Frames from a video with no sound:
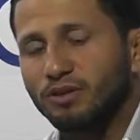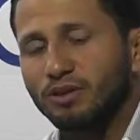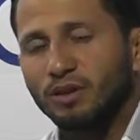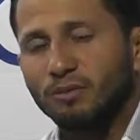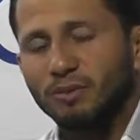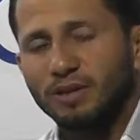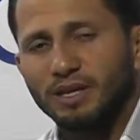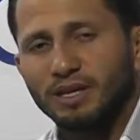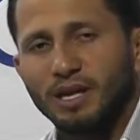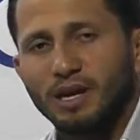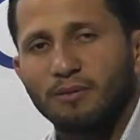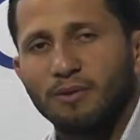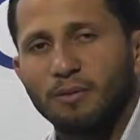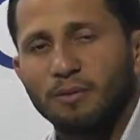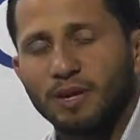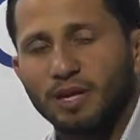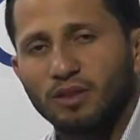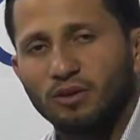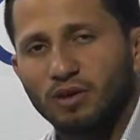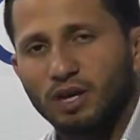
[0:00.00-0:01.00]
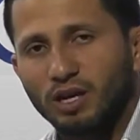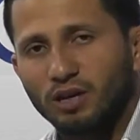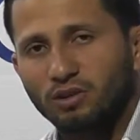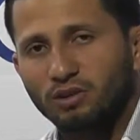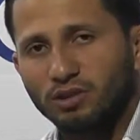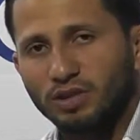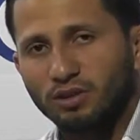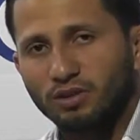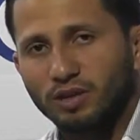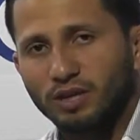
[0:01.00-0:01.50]
También estábamos esperando que la
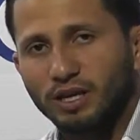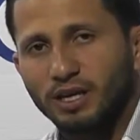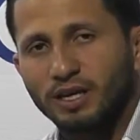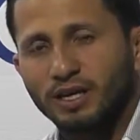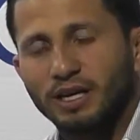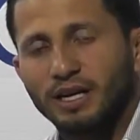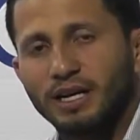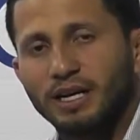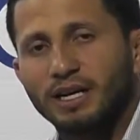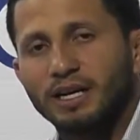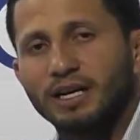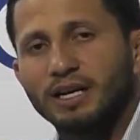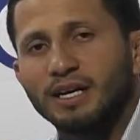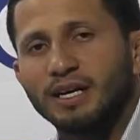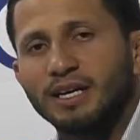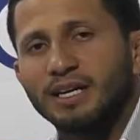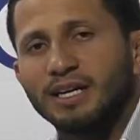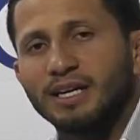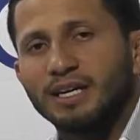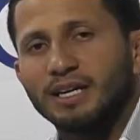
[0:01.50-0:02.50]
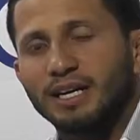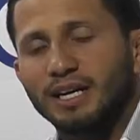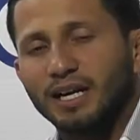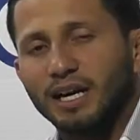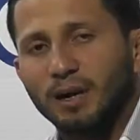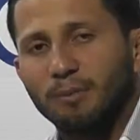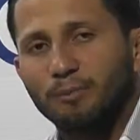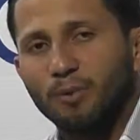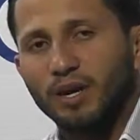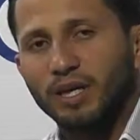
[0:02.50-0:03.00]
Contraloría diera
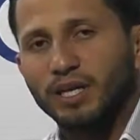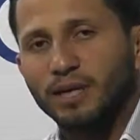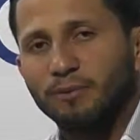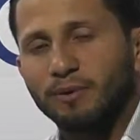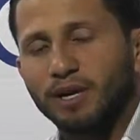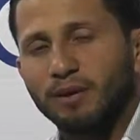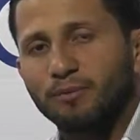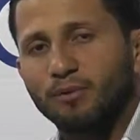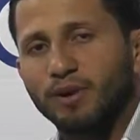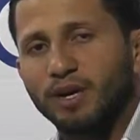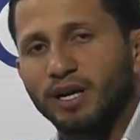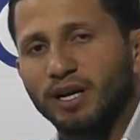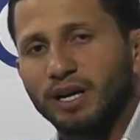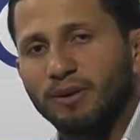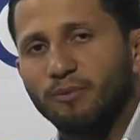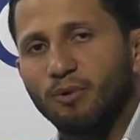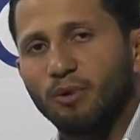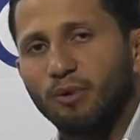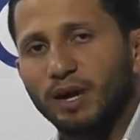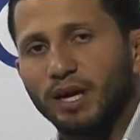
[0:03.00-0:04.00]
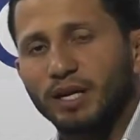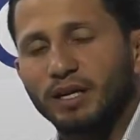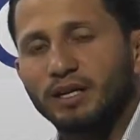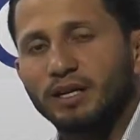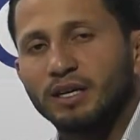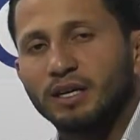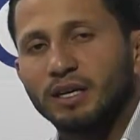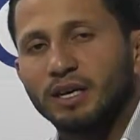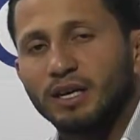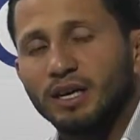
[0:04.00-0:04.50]
respuesta para poder remover
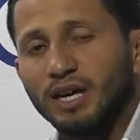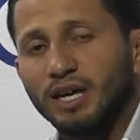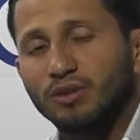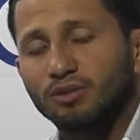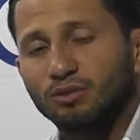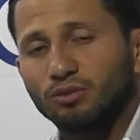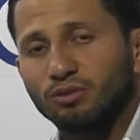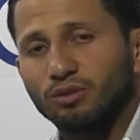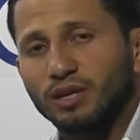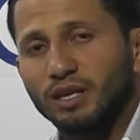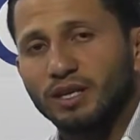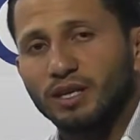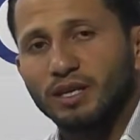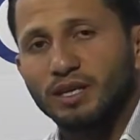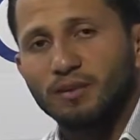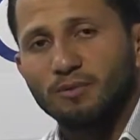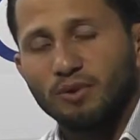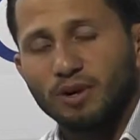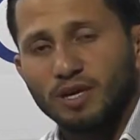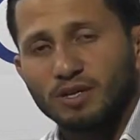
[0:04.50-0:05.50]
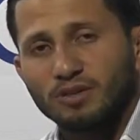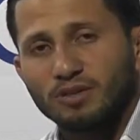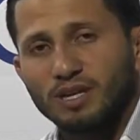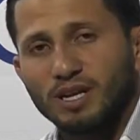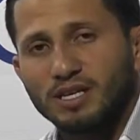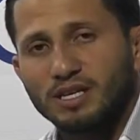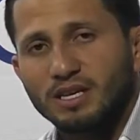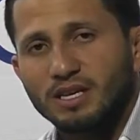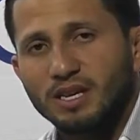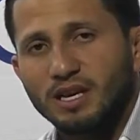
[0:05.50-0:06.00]
la estructura que está allí, porque eso está
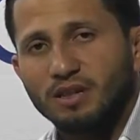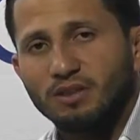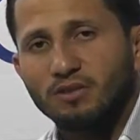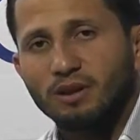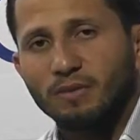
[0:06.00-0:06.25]
cediendo.